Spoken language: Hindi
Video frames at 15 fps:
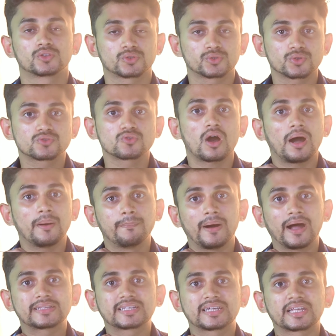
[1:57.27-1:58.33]
तो दोस्तों अब
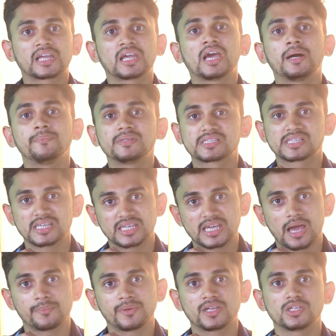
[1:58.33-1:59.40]
बात करेंगे हम इसके
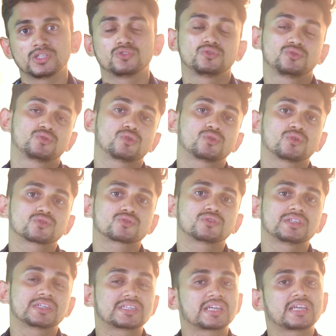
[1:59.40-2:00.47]
कैमरे की तो
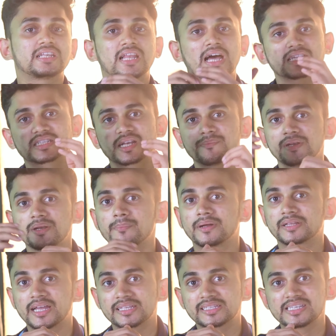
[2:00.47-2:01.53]
दोस्तों जैसे कि लास्ट टाइम मैंने बताया